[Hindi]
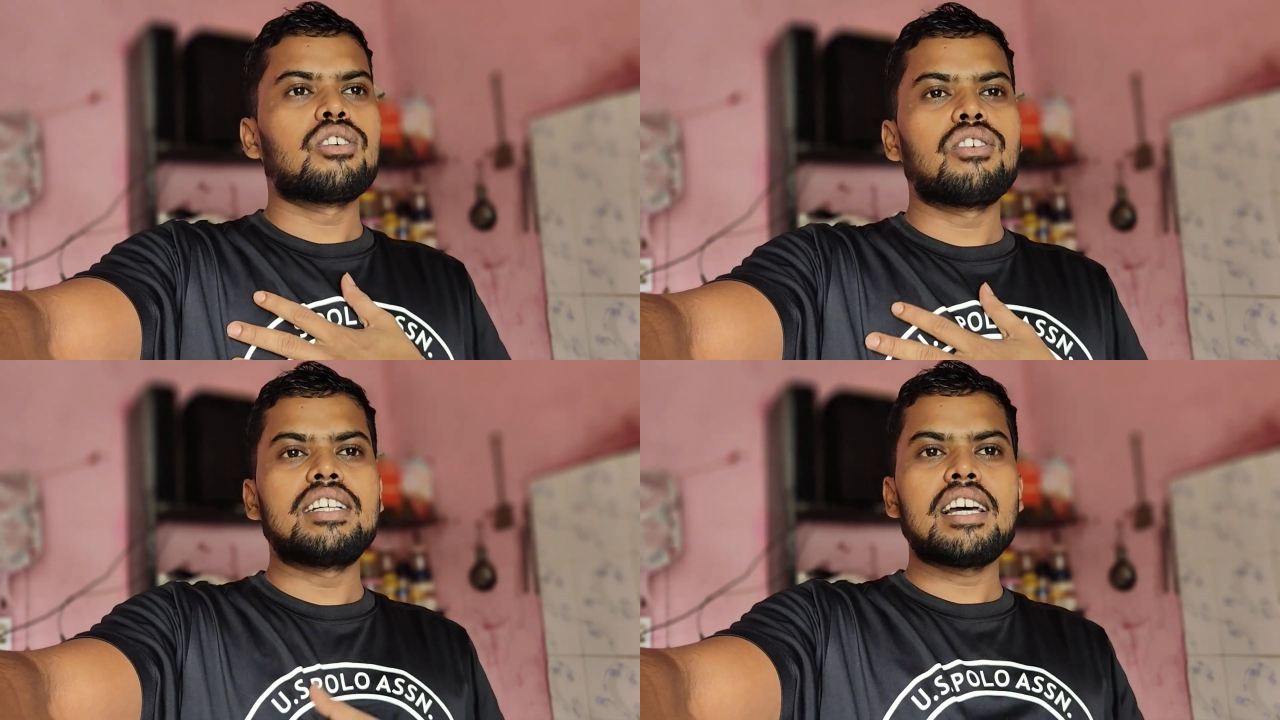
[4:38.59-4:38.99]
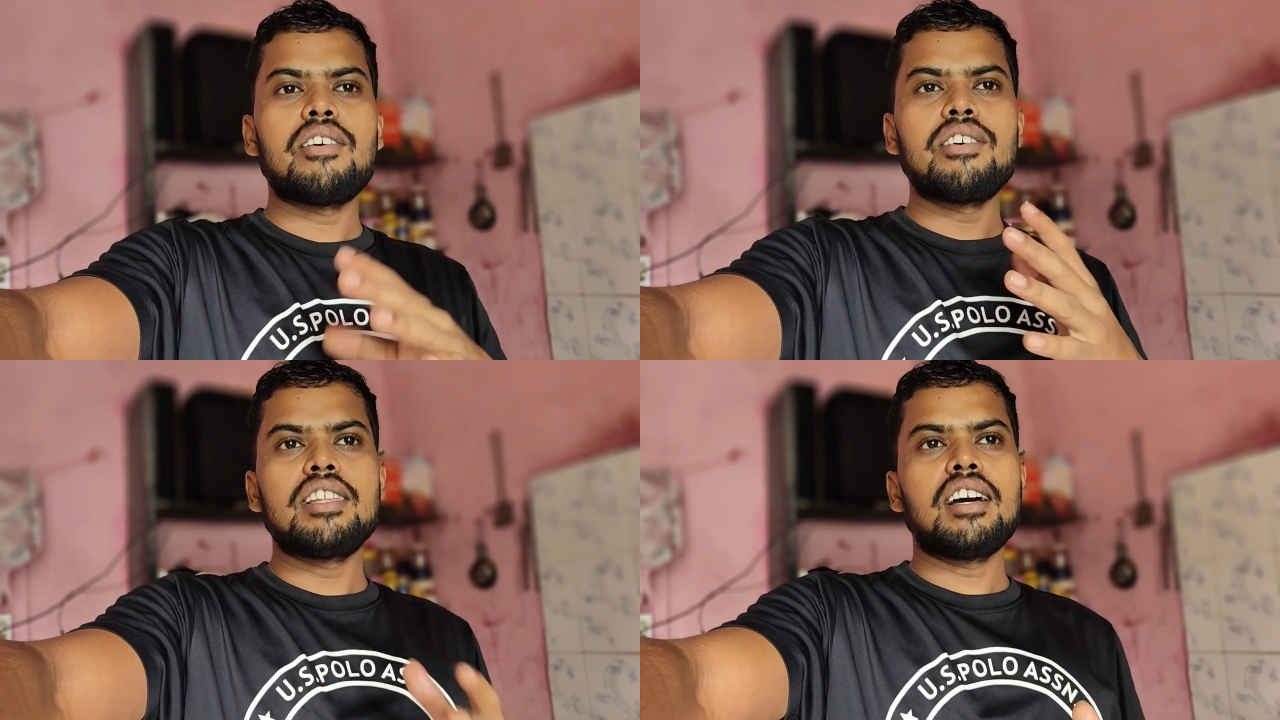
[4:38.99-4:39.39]
तो
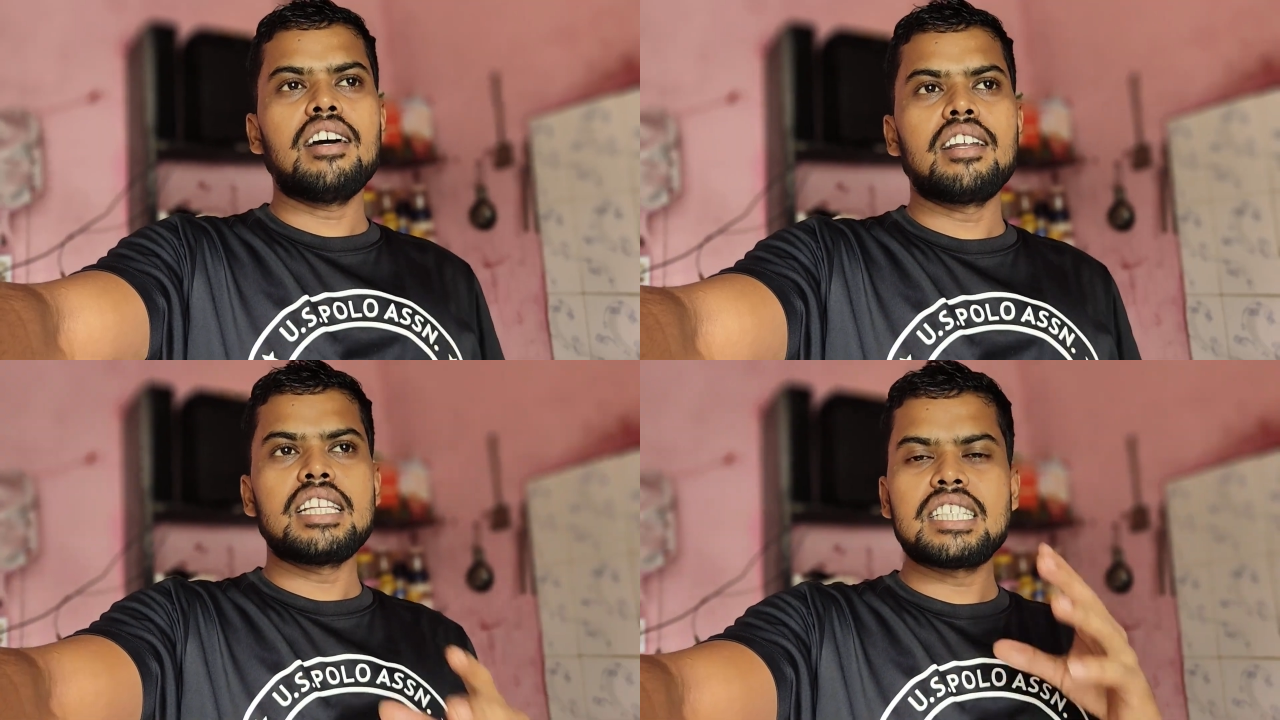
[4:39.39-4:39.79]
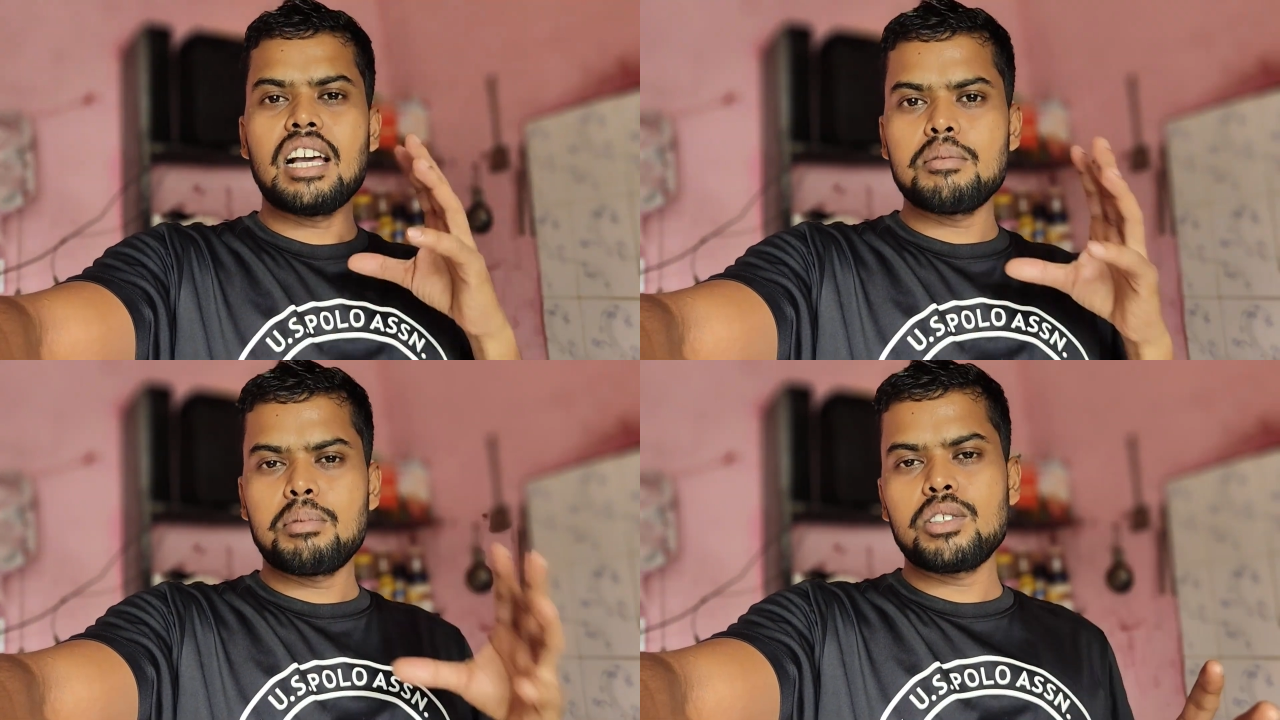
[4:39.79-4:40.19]
वजह वही था
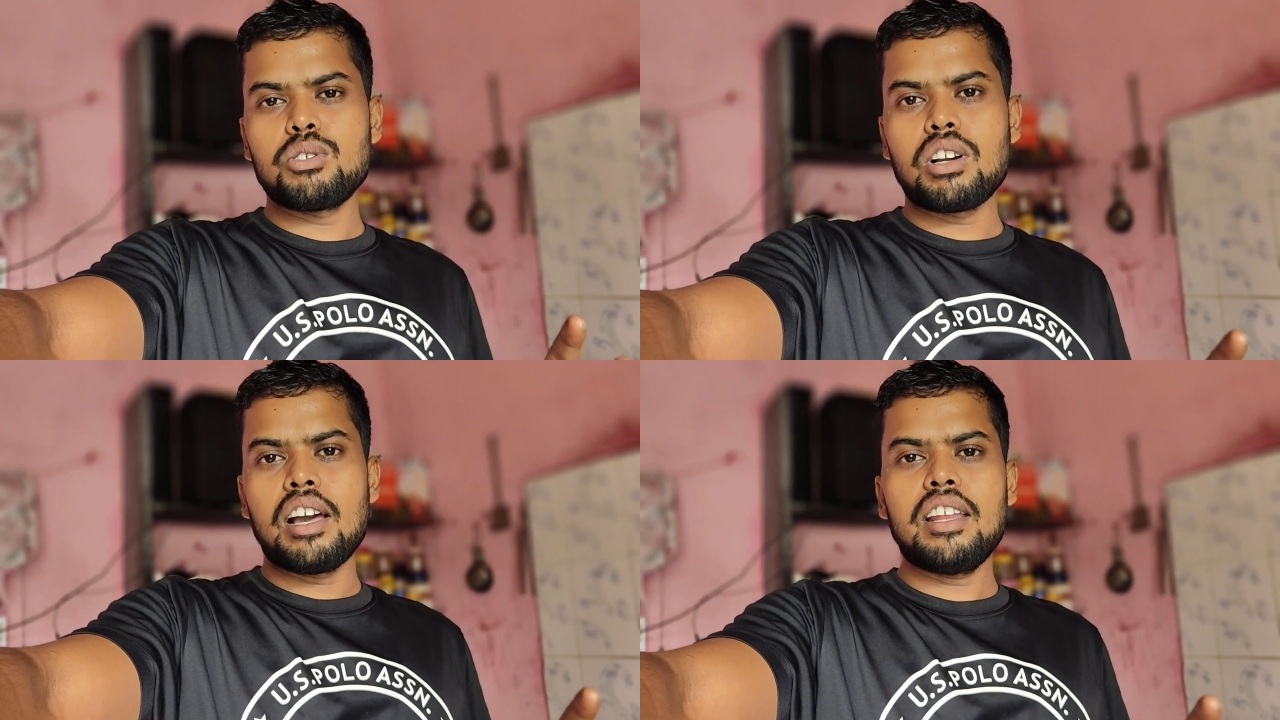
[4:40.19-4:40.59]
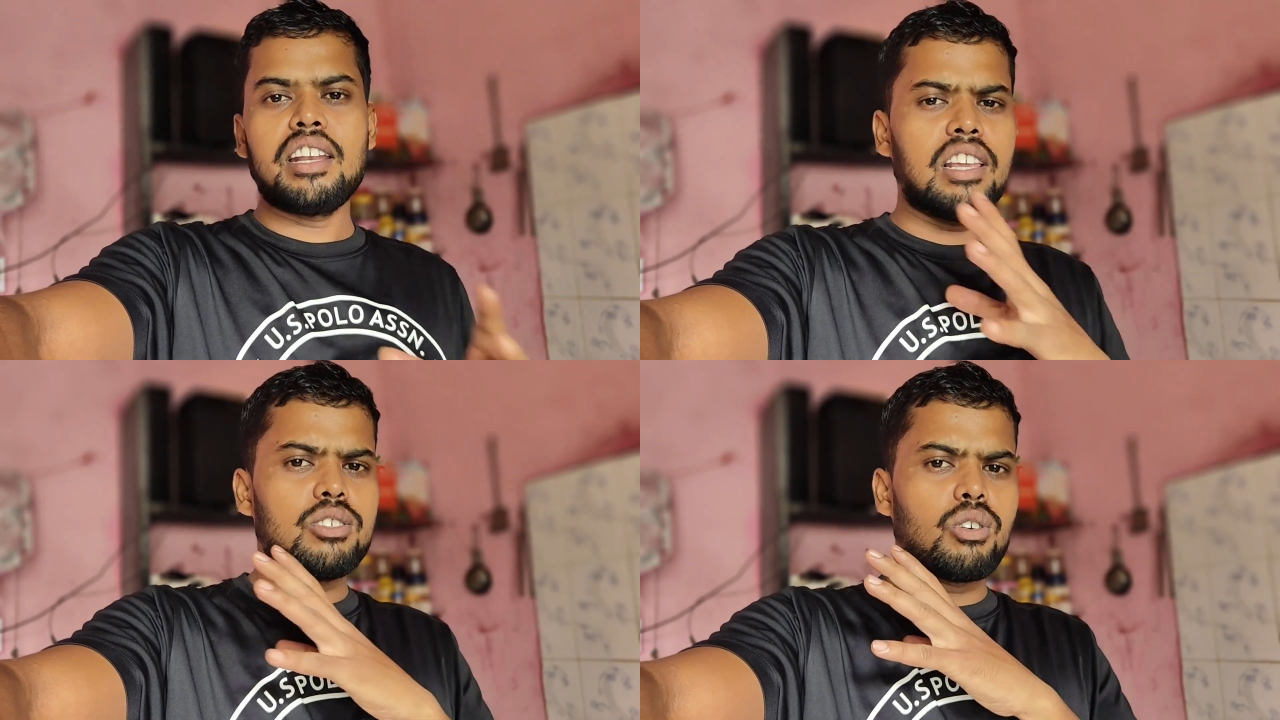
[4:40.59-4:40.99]
रिचार्ज बढ़ चुका है
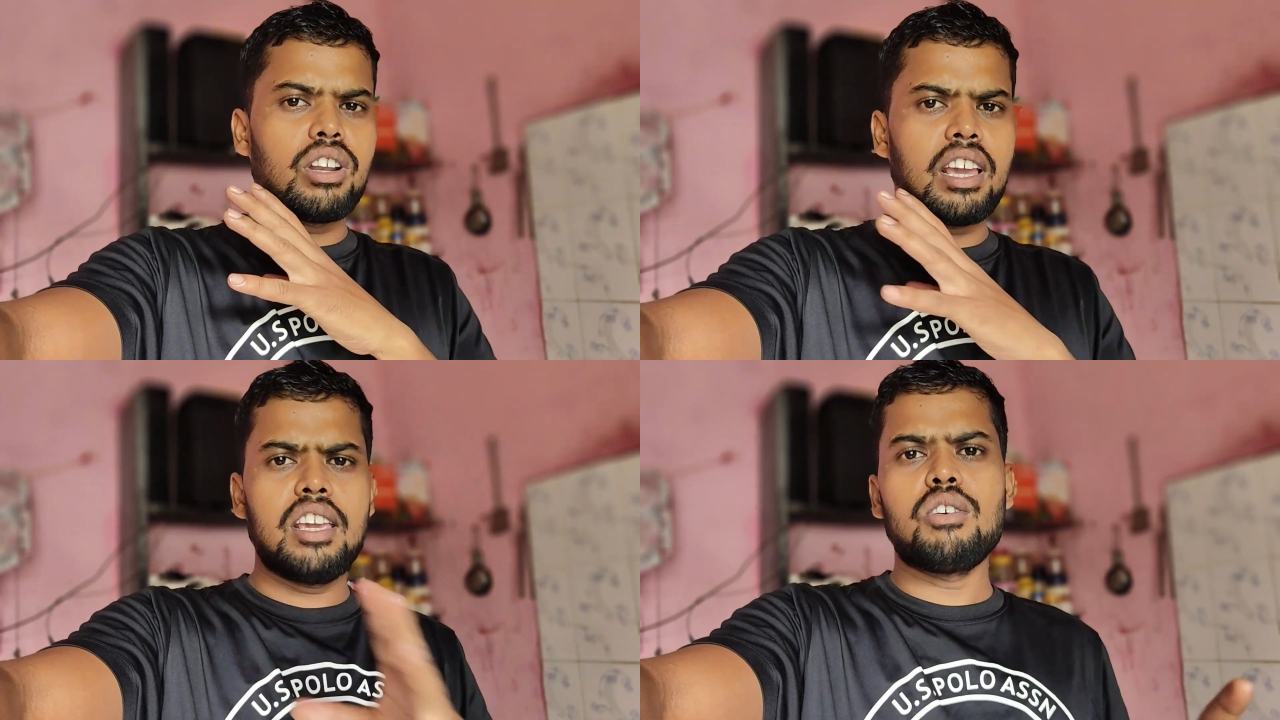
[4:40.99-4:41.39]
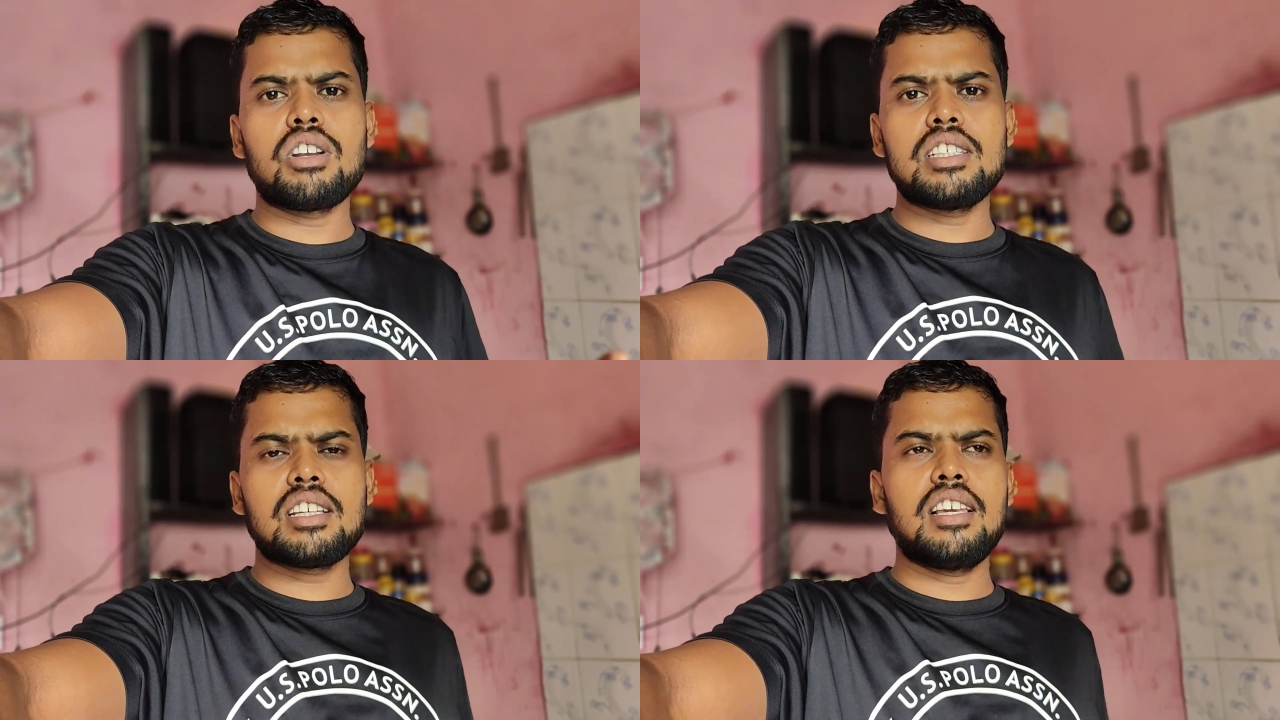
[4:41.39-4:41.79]
नहीं जो नहीं
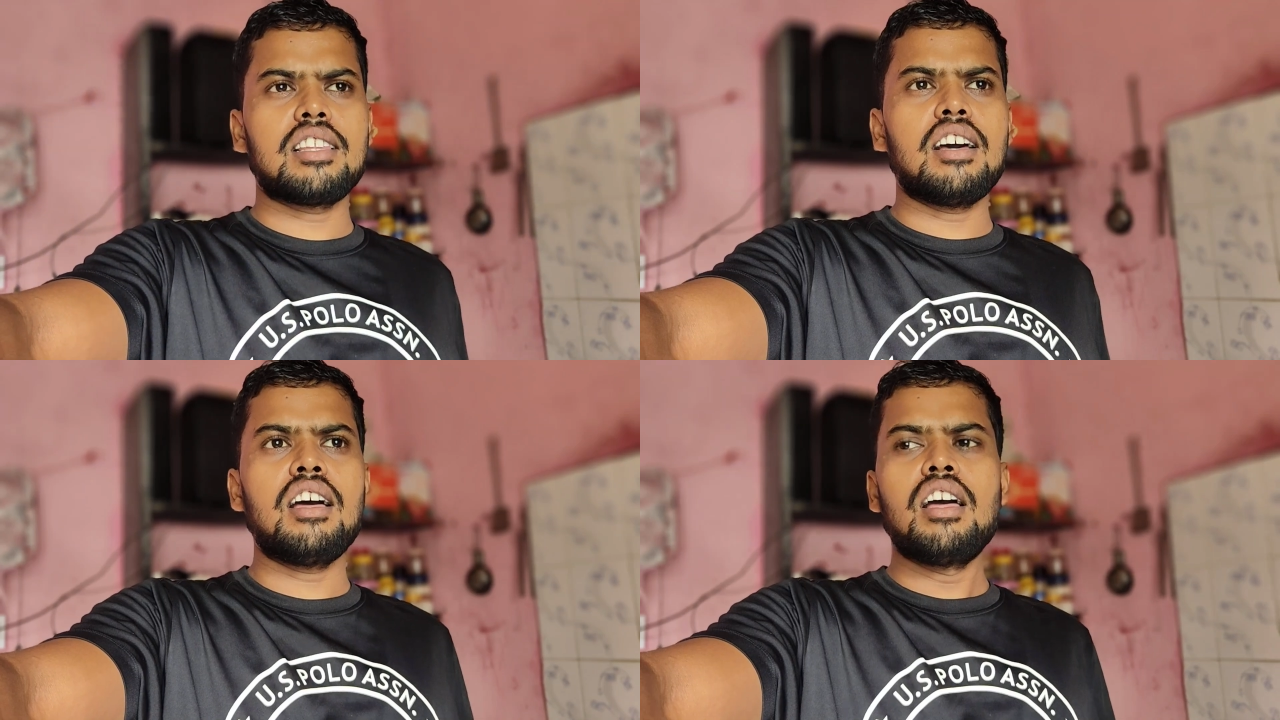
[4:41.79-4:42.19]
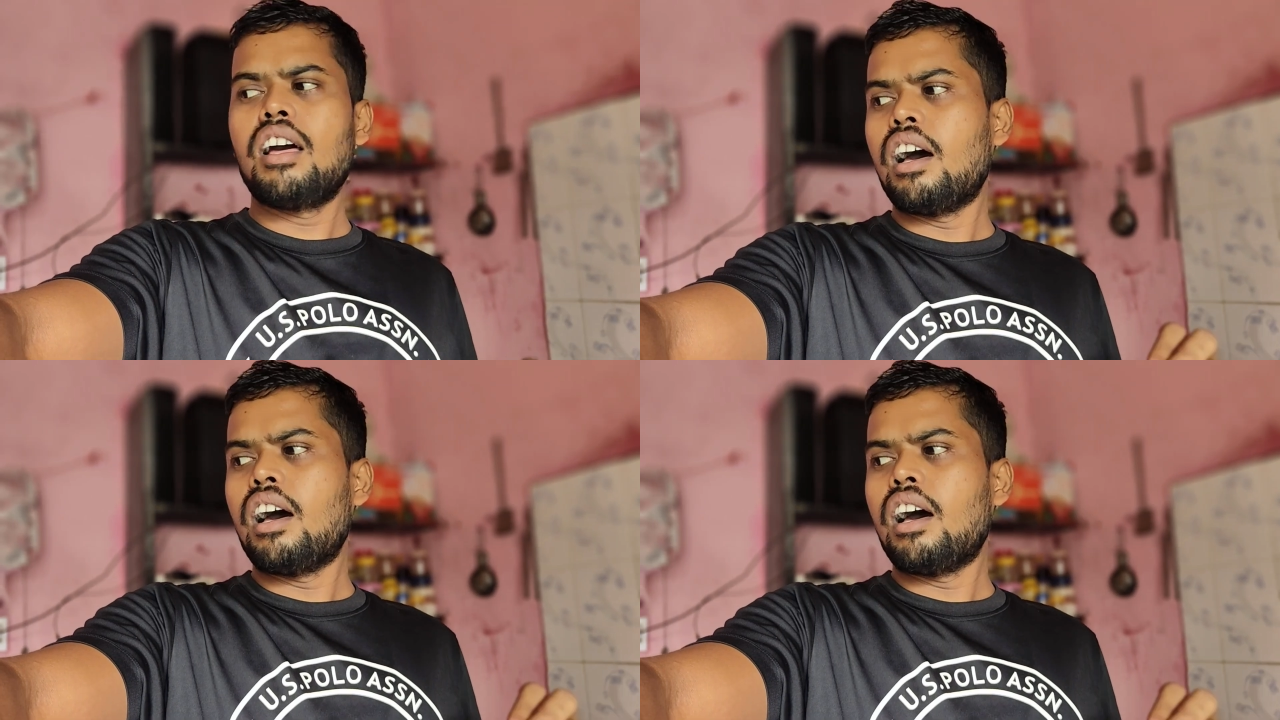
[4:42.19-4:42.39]
होना चाहिए था